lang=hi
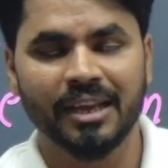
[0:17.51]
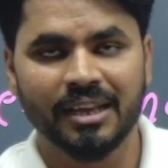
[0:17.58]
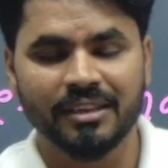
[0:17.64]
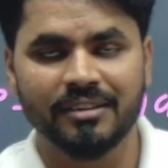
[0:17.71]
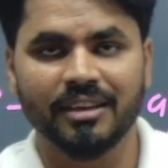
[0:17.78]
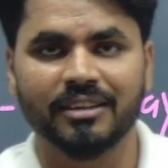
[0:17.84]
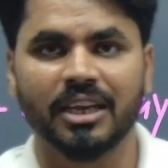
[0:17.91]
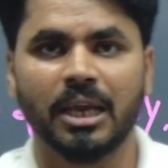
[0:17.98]

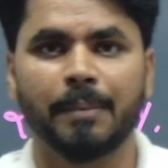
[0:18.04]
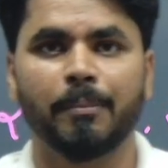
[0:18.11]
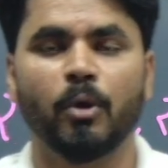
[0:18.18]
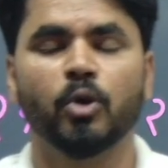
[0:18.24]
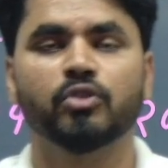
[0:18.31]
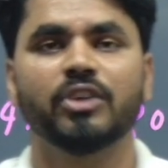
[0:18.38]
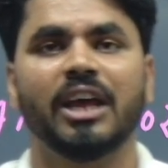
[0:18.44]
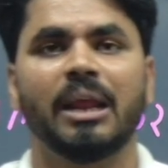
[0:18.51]
जैसा कि
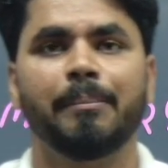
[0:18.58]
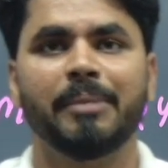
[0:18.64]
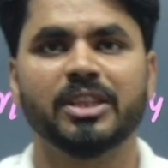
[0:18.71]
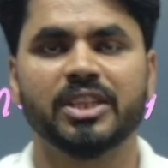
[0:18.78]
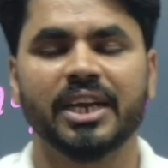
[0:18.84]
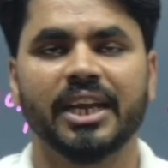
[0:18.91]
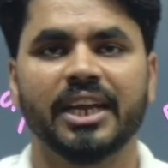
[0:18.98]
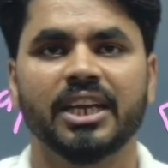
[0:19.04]
बहुत सारे मित्र
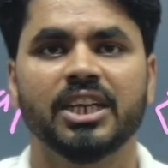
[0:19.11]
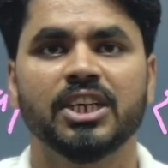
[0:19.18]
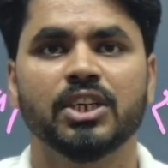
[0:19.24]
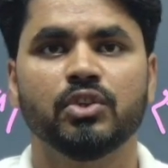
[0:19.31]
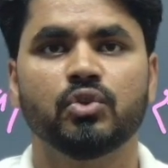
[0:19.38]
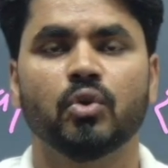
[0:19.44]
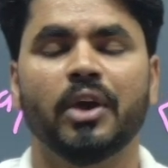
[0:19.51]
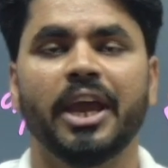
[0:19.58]
हैं
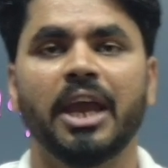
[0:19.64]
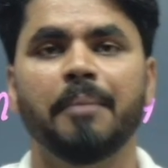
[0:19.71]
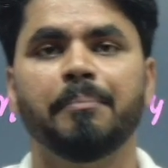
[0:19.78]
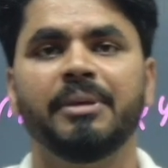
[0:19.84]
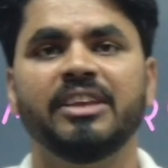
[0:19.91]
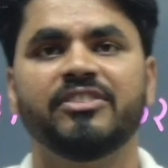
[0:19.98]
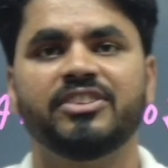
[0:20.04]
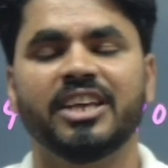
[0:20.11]
जो एम
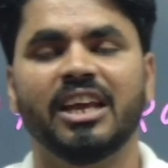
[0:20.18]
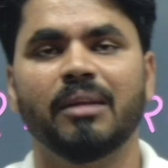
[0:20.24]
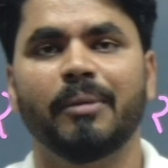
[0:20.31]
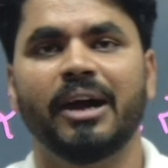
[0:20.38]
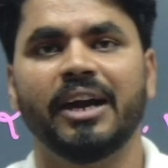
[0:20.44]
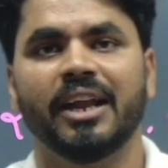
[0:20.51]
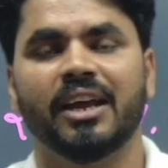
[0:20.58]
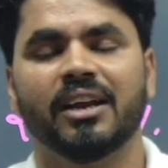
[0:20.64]
जेल
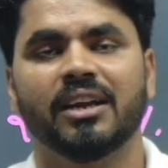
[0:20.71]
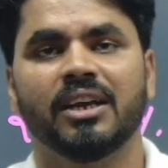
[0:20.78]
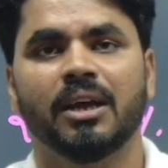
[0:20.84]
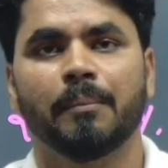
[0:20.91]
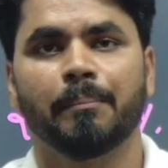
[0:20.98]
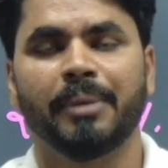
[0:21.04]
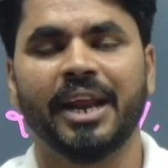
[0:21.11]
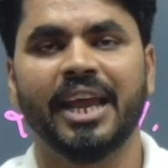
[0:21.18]
वार्डर
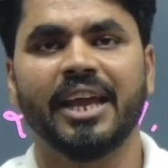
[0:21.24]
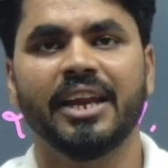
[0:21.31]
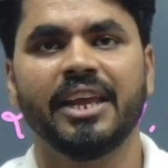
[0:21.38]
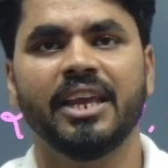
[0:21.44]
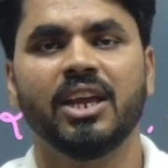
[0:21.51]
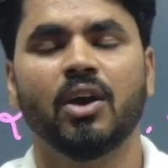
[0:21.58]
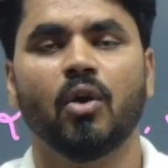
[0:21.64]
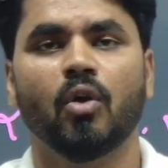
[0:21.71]

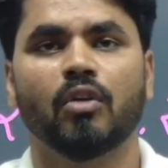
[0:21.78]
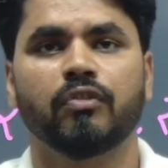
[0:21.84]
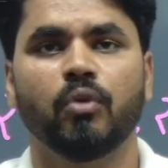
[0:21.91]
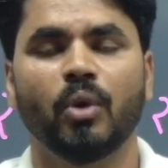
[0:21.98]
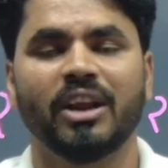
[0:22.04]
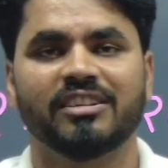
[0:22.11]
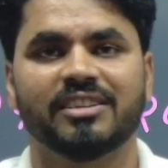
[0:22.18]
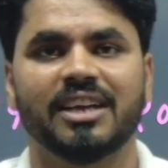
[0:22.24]
प्रहरी और
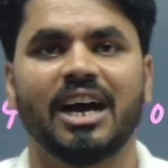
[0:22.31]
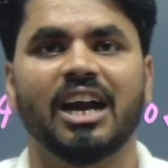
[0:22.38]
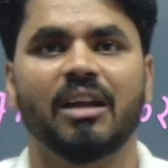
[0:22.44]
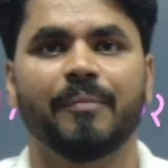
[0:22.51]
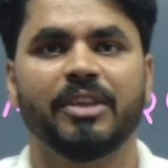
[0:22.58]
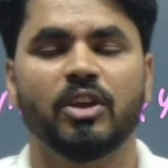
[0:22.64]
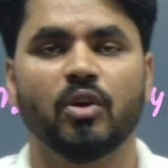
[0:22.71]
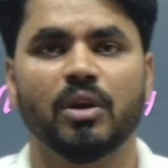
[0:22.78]
फॉरेस्ट गार्ड में
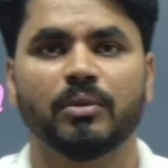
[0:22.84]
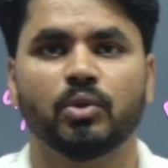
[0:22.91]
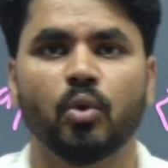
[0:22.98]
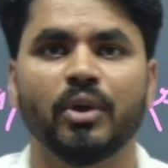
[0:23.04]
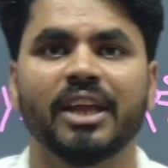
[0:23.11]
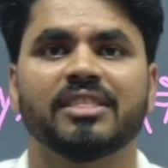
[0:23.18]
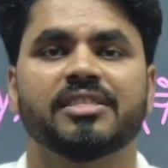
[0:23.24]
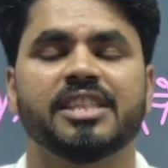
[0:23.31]
जिन्होंने दो
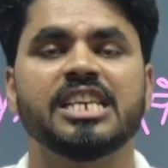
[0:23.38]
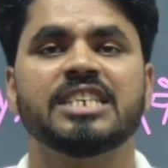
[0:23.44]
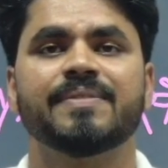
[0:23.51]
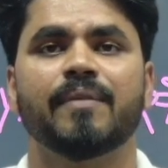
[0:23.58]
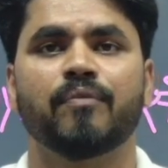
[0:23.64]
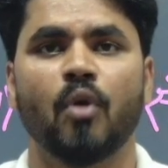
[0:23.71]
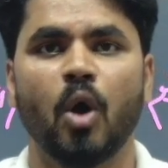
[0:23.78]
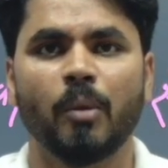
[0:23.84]
में
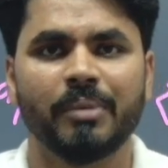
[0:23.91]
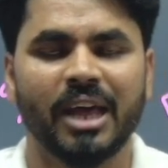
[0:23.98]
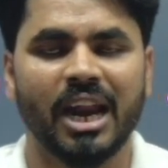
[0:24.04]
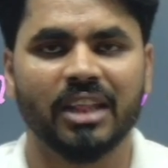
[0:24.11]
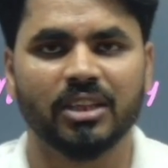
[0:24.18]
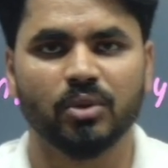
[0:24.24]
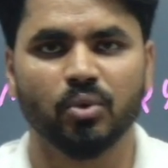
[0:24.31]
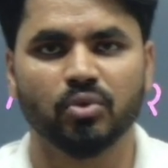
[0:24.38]
फॉर्म डाला
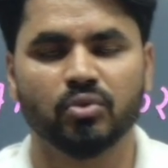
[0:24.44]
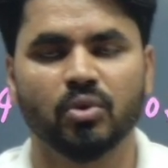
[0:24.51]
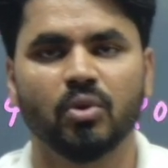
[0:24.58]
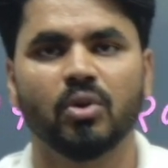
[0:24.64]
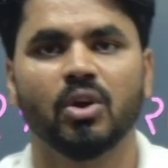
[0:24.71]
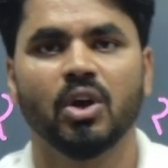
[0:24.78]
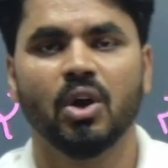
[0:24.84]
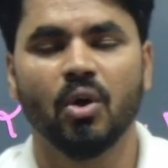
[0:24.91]
था दोस्तों
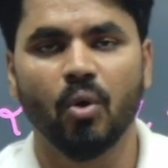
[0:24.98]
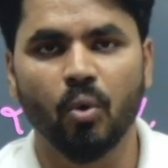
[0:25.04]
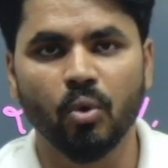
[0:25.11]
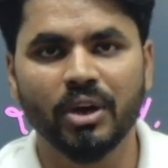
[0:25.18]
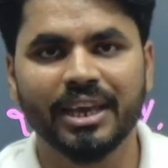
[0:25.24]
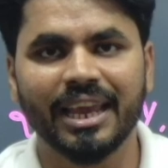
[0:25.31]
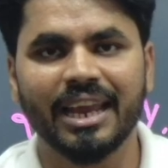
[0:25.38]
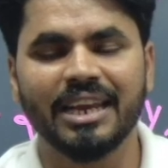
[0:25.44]

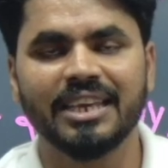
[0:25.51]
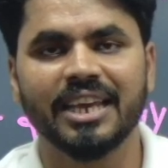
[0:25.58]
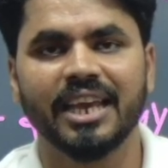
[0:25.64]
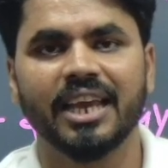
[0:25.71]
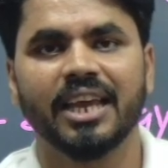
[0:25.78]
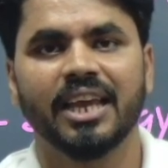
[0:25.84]
उनके लिए